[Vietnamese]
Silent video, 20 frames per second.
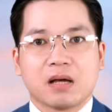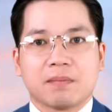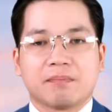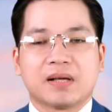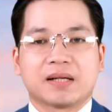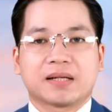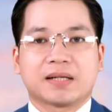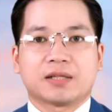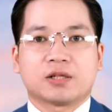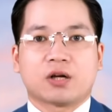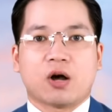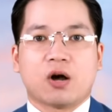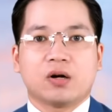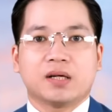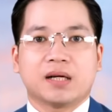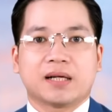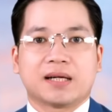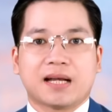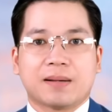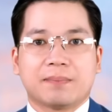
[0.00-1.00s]
Bên cạnh đó,
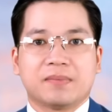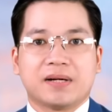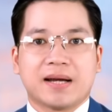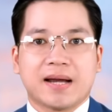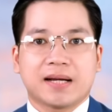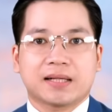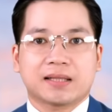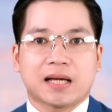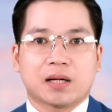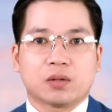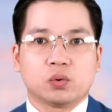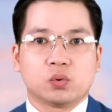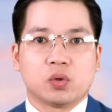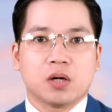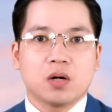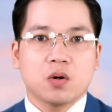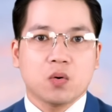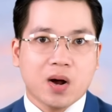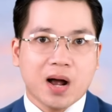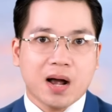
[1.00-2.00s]
gần năm mươi héc ta
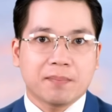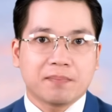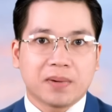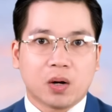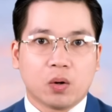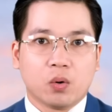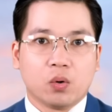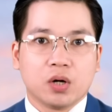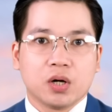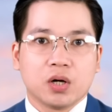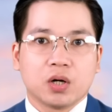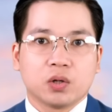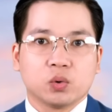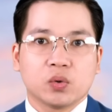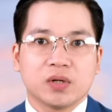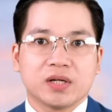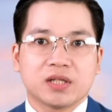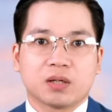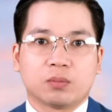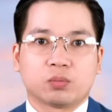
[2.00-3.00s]
lúa, hoa màu,
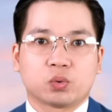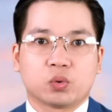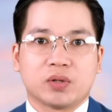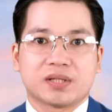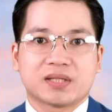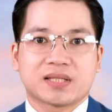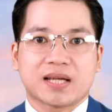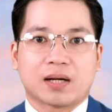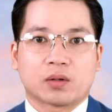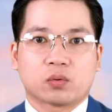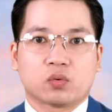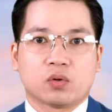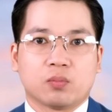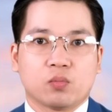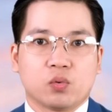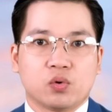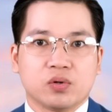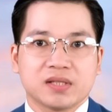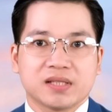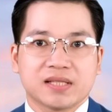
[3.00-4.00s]
nuôi trồng thủy sản của
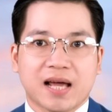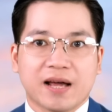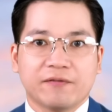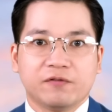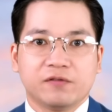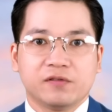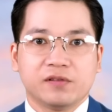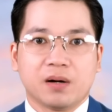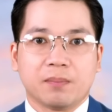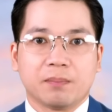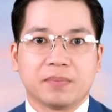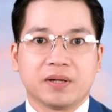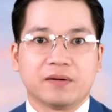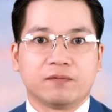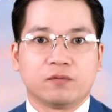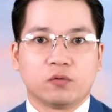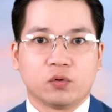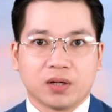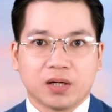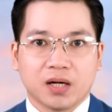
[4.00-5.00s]
bốn xã phường bị
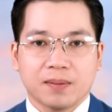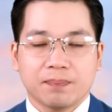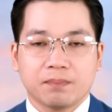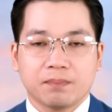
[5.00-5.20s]
vùi lấp